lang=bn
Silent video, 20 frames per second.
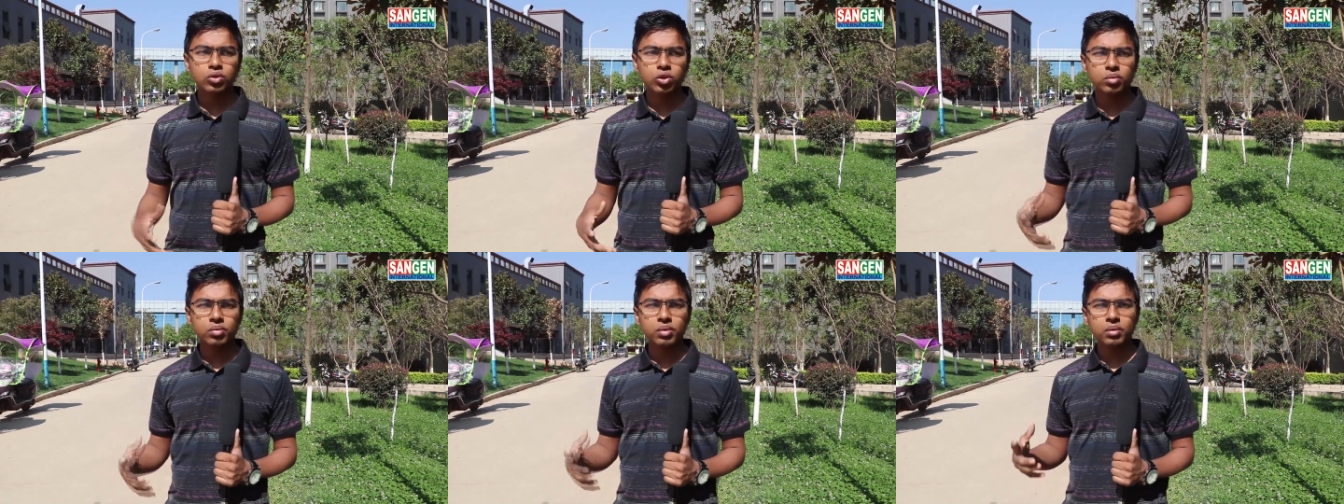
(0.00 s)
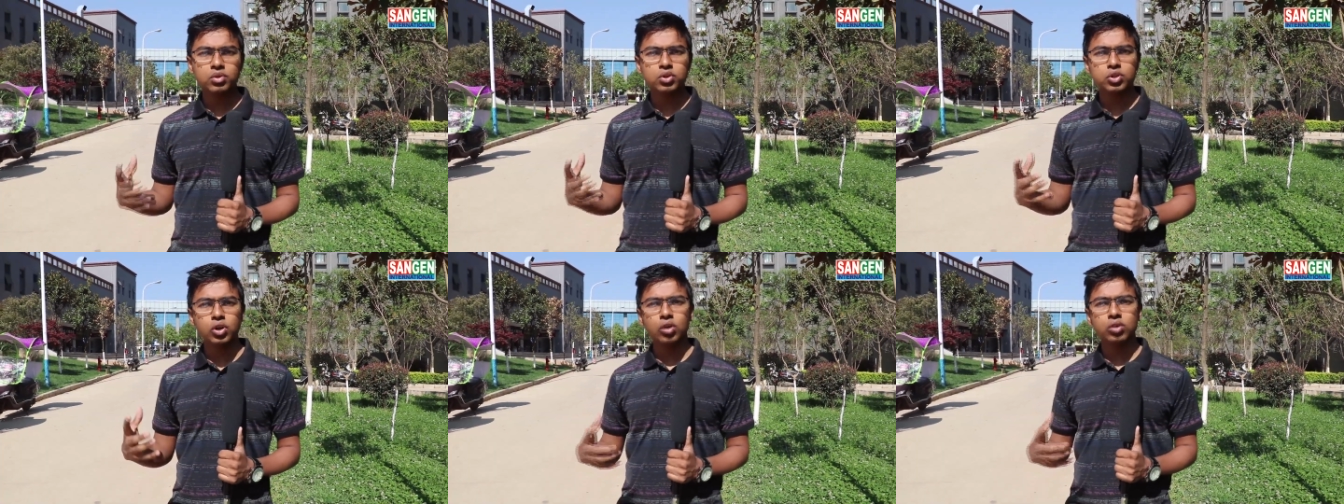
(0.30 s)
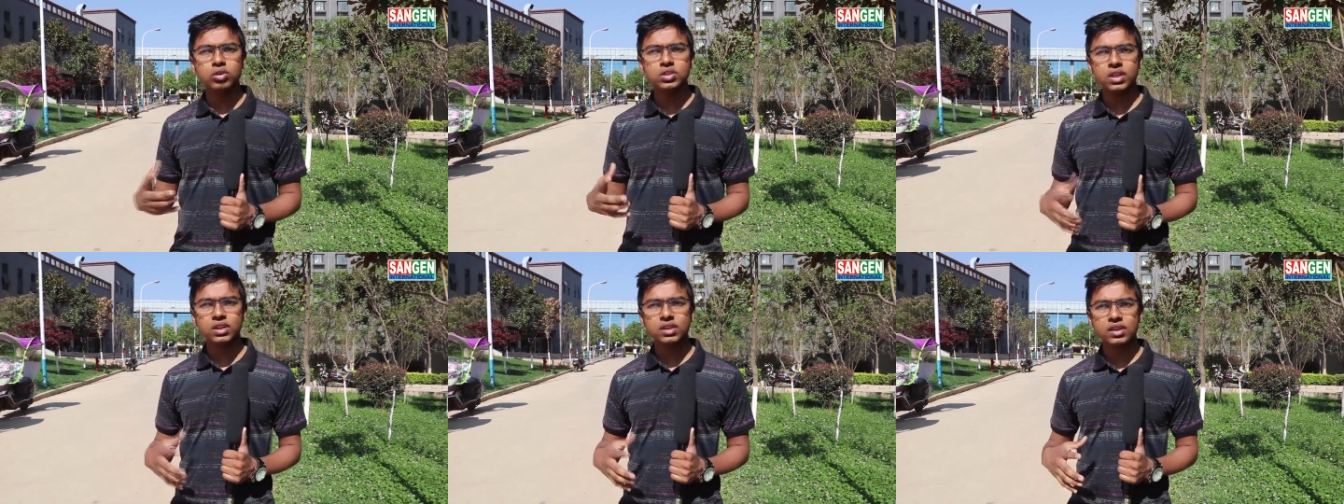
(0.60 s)
করবে এবং
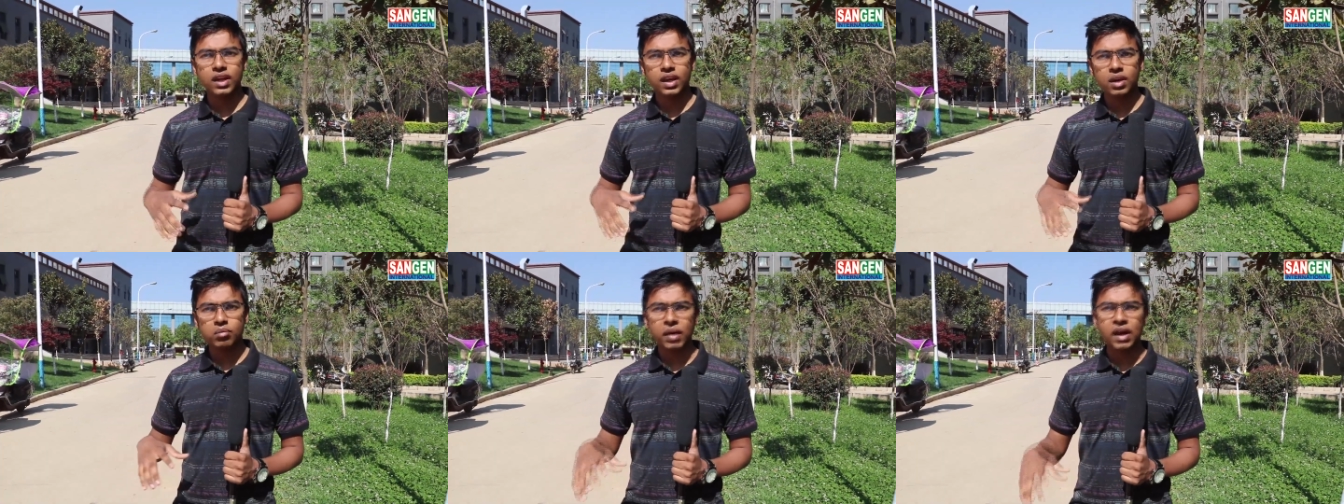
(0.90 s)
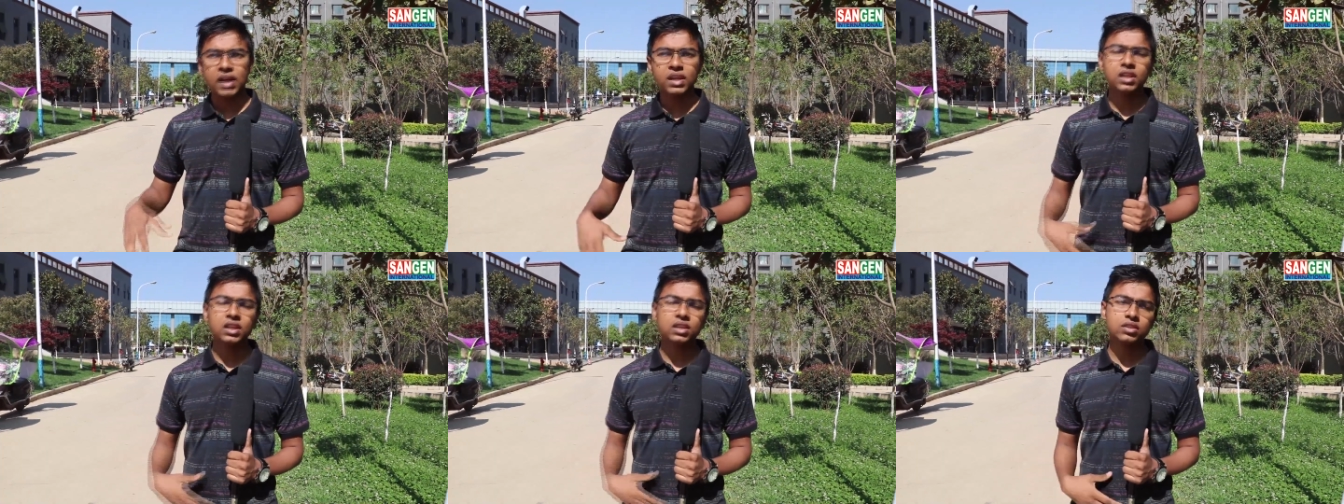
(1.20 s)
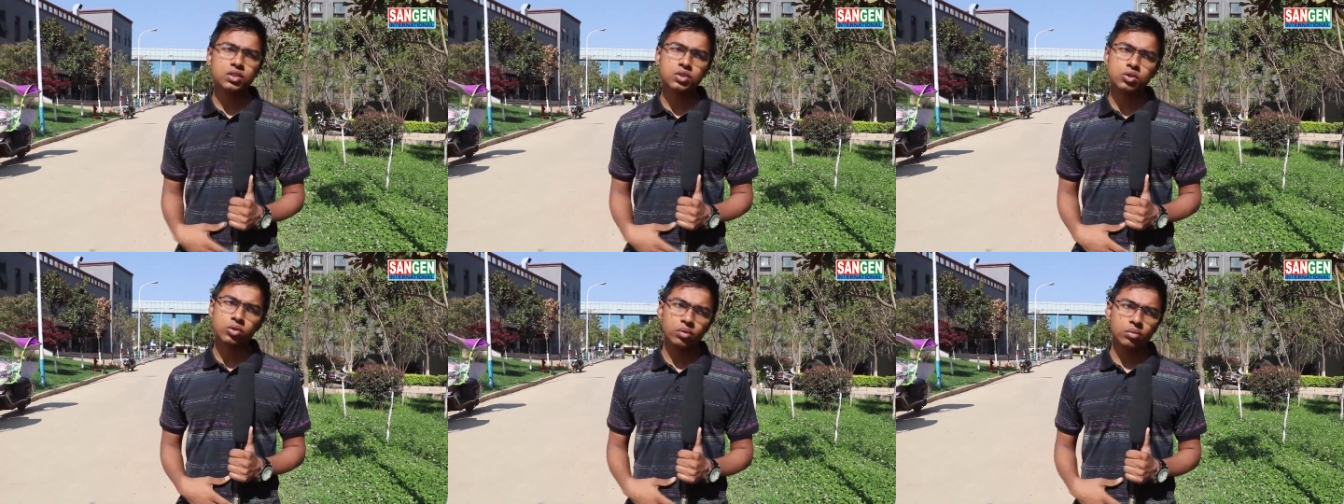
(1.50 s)
সহজেই তাকে মানিয়ে
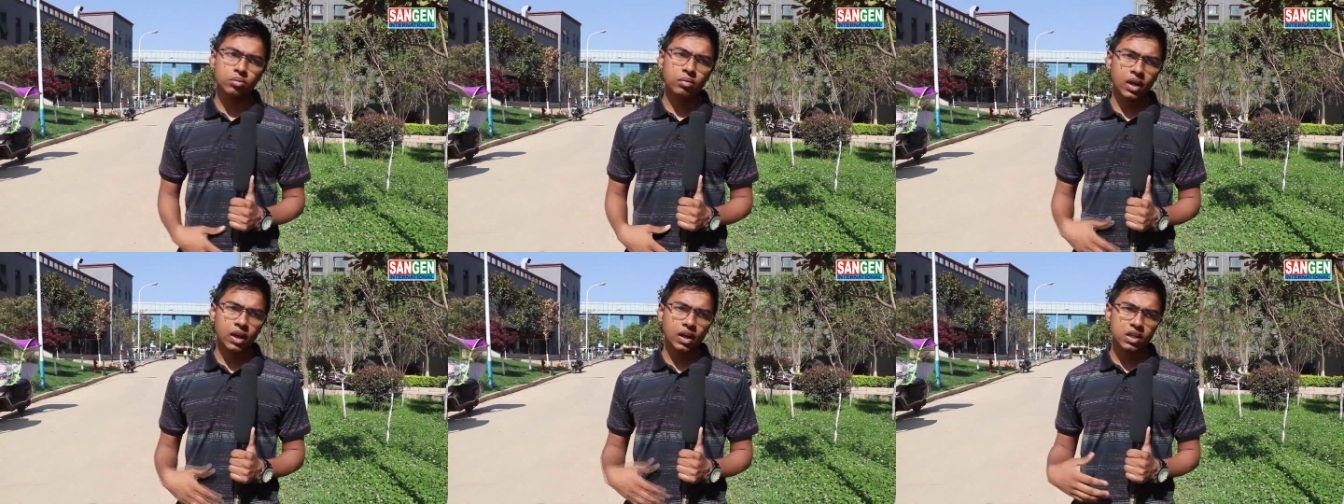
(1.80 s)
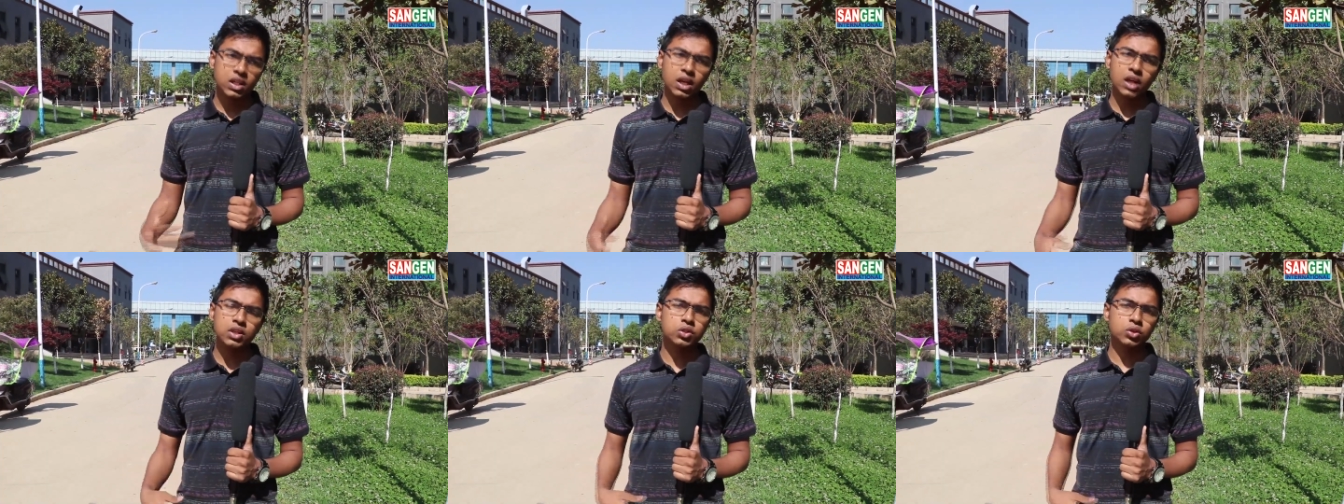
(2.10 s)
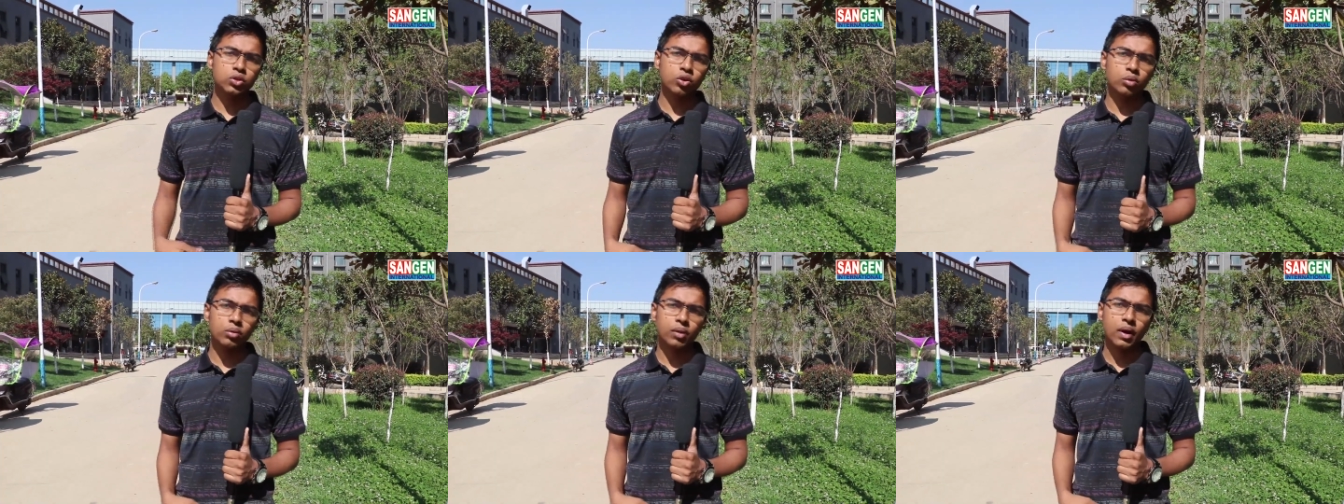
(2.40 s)
নিতে মানে সাহায্য
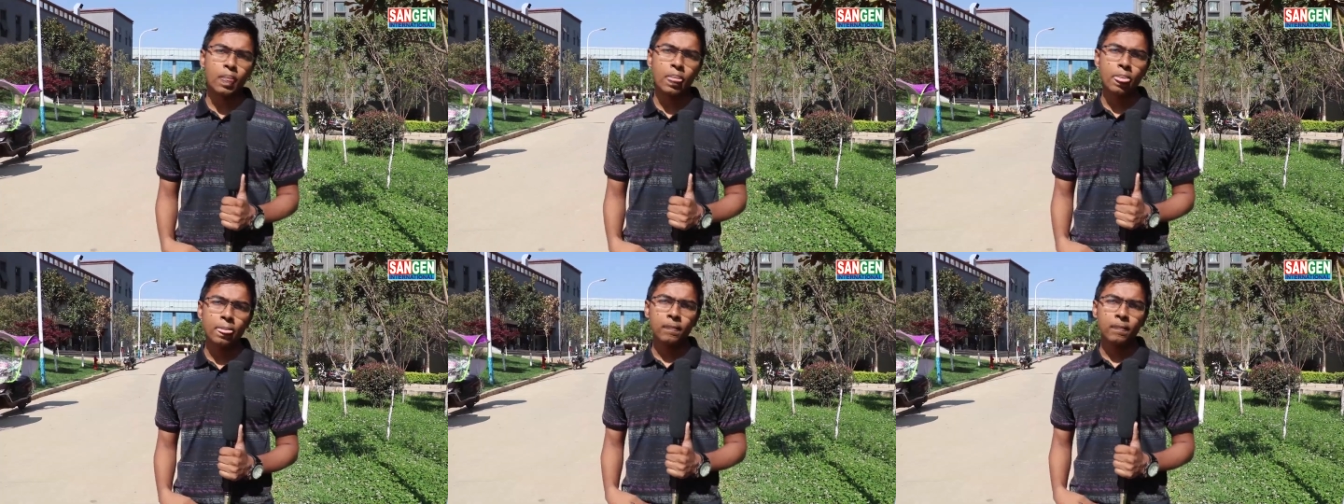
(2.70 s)
করবে